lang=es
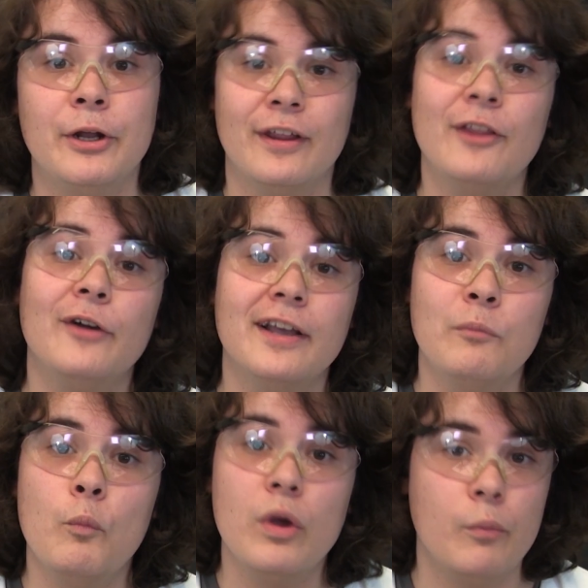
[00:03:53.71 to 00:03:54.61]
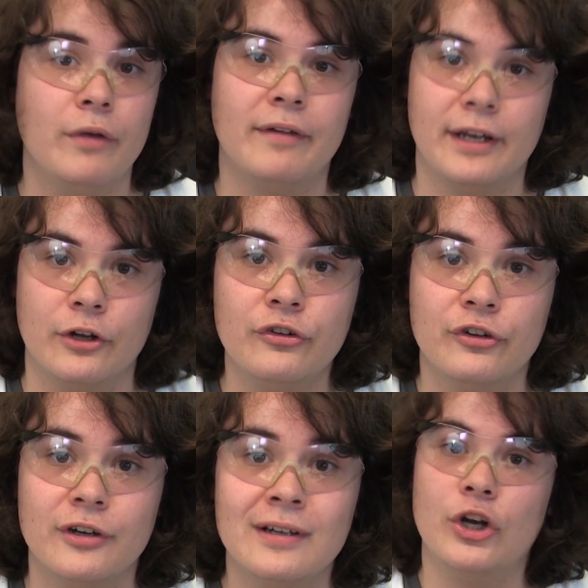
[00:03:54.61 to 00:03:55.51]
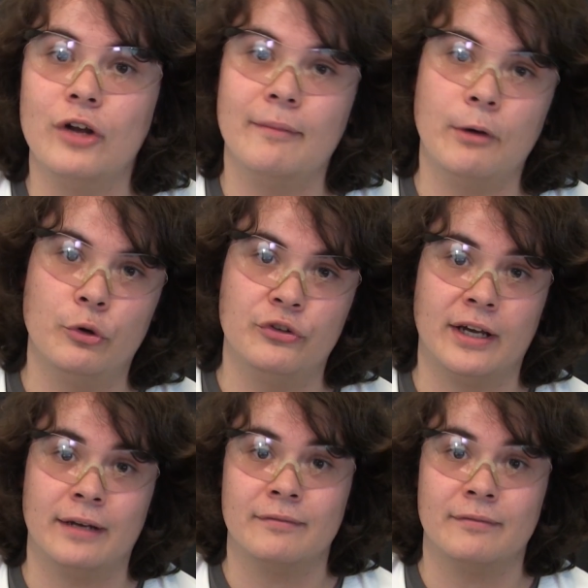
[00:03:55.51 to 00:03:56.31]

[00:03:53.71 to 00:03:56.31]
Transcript: pero dado que es muy muy venenoso, no lo vamos a usar.